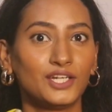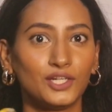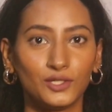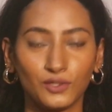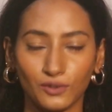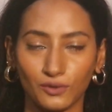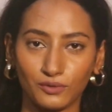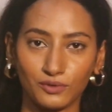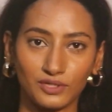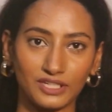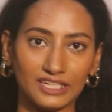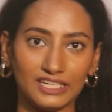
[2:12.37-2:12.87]

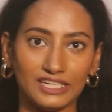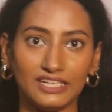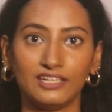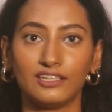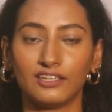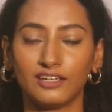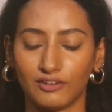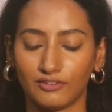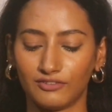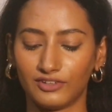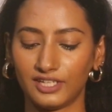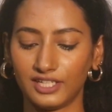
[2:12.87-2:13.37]
टोटली
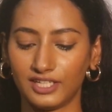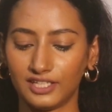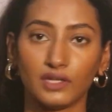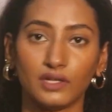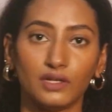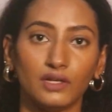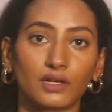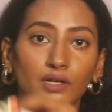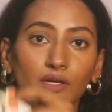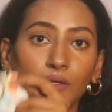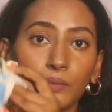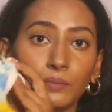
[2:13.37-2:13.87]
लव इट
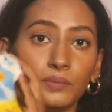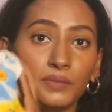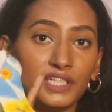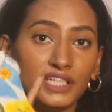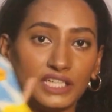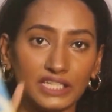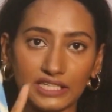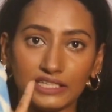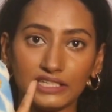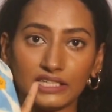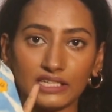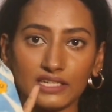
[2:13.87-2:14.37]

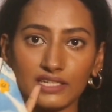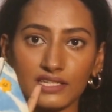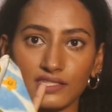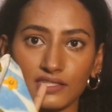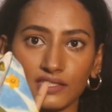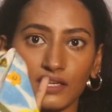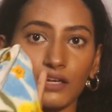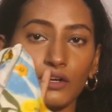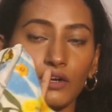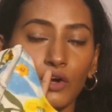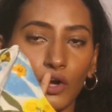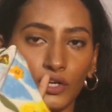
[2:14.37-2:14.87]
मटेरियल
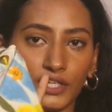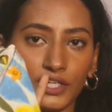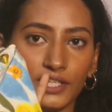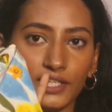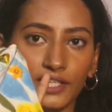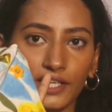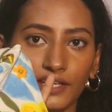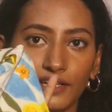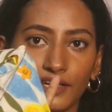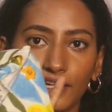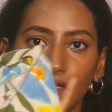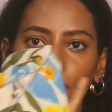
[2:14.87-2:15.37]
इसका कॉटन
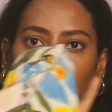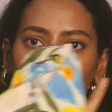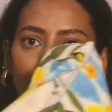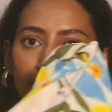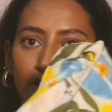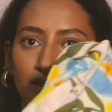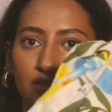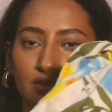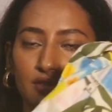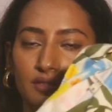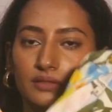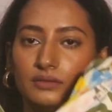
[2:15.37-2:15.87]
है
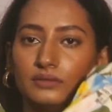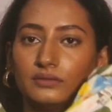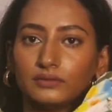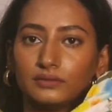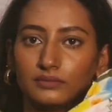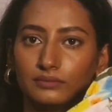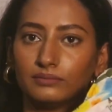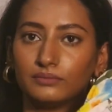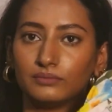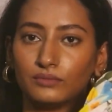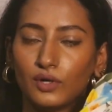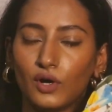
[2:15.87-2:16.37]
एंड
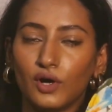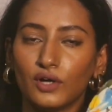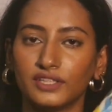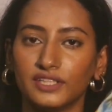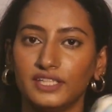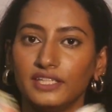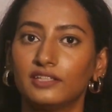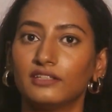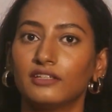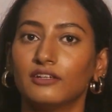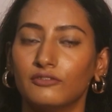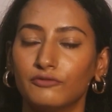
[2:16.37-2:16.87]
बहुत
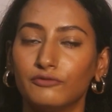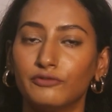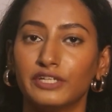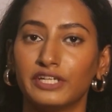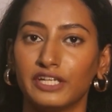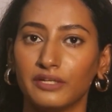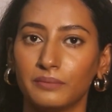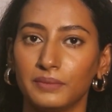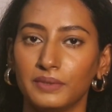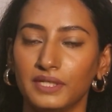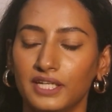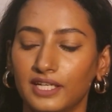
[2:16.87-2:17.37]
ही
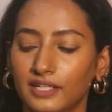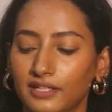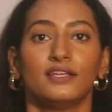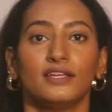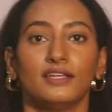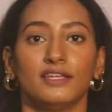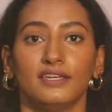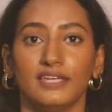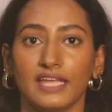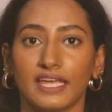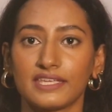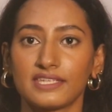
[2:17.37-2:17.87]
कंफर्टेबल है
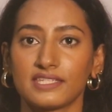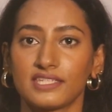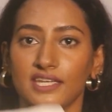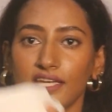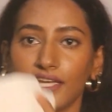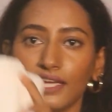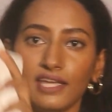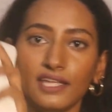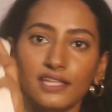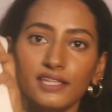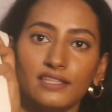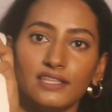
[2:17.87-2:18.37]
नेक्स्ट
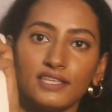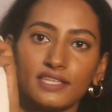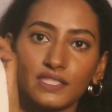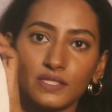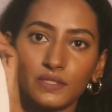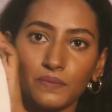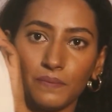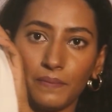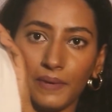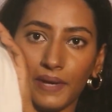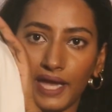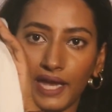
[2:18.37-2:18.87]
है दिस
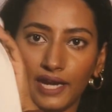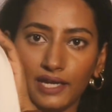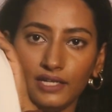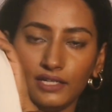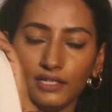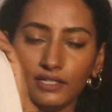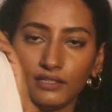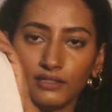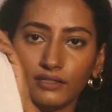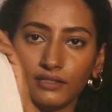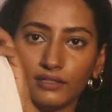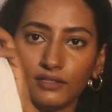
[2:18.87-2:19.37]
पैंट
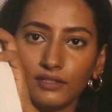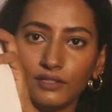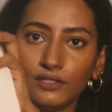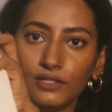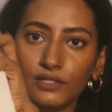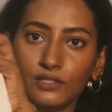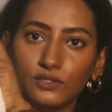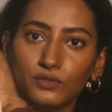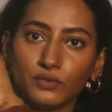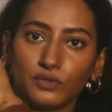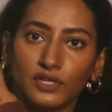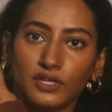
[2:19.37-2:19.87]

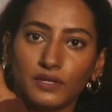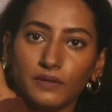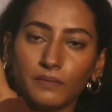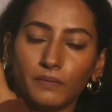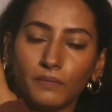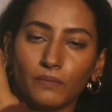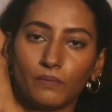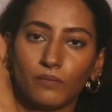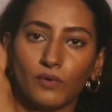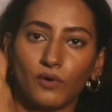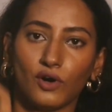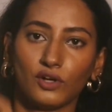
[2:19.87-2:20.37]
जो कि
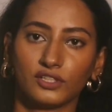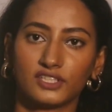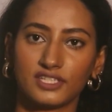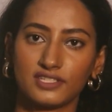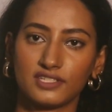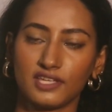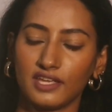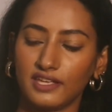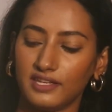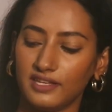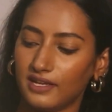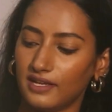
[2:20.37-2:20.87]
बहुत ही
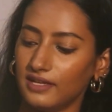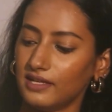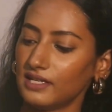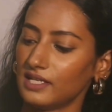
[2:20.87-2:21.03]
सही है